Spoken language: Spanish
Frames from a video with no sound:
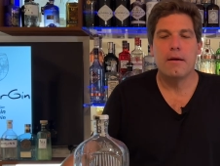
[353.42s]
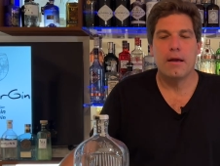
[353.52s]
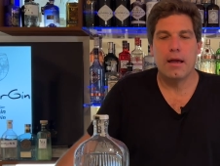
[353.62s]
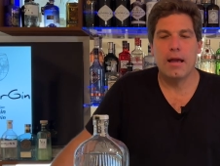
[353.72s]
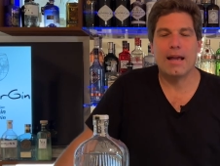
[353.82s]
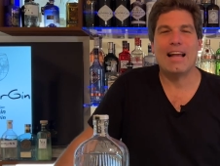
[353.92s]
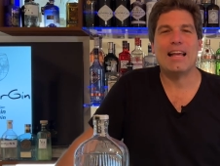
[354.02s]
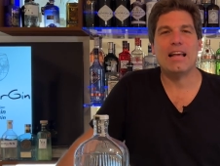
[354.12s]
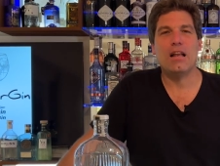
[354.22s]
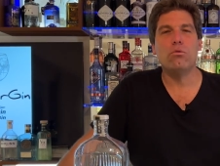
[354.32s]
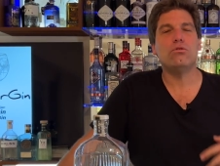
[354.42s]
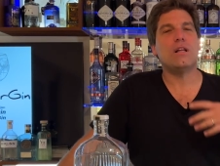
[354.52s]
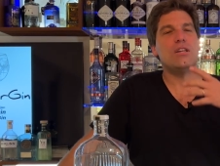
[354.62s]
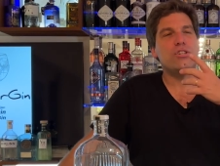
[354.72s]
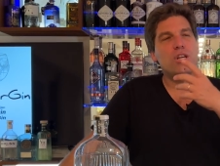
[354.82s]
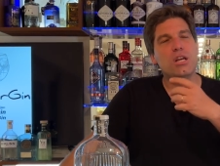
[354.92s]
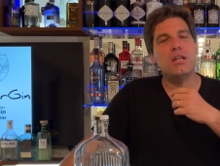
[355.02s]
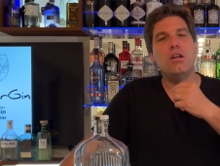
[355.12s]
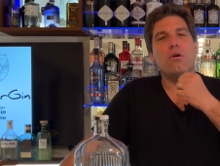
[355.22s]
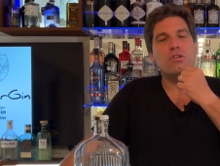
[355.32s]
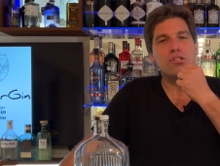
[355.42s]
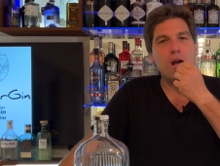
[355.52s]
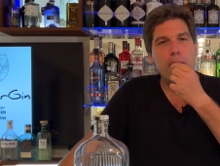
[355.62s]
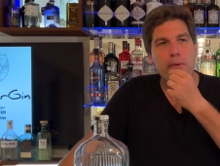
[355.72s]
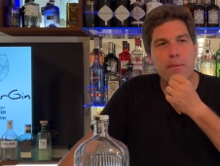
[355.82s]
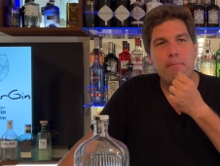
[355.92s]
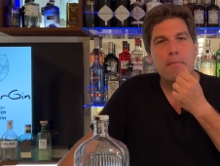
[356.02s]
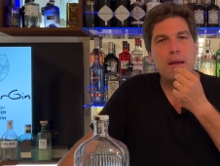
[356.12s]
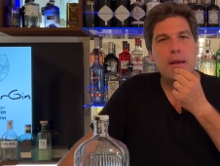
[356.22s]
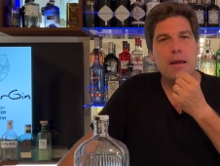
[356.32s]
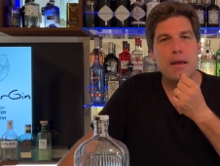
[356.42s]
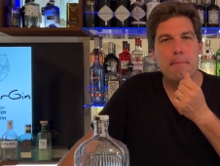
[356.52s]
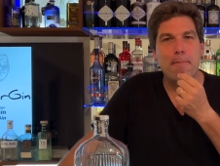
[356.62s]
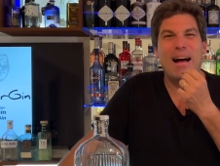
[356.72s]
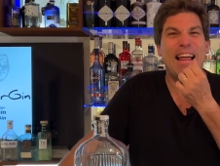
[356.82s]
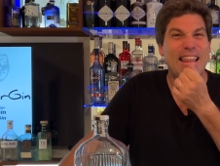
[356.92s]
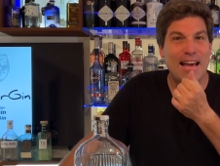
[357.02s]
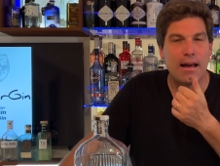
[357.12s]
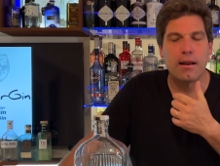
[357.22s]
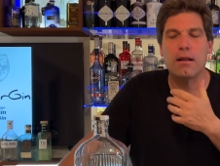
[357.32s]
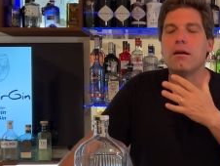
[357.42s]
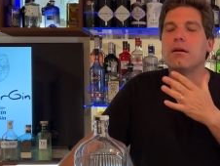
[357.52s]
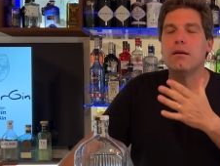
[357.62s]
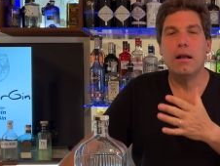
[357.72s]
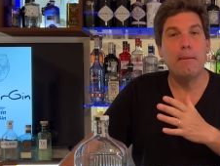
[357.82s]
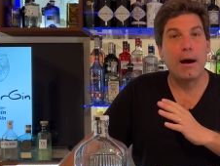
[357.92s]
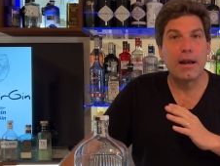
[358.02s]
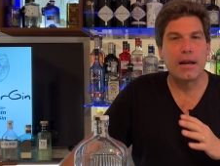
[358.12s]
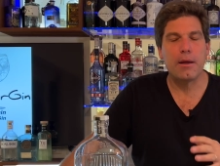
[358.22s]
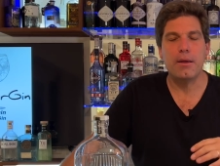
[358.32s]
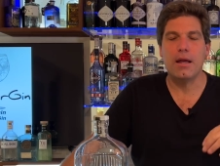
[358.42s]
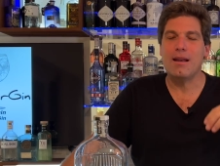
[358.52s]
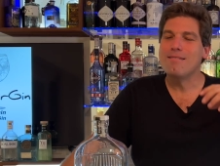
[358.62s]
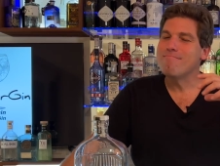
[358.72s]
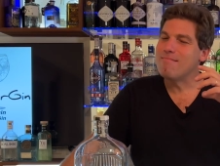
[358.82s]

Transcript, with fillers: Eh, que el que le gusta el gin y lo sabe eh, paladear, le va re bien.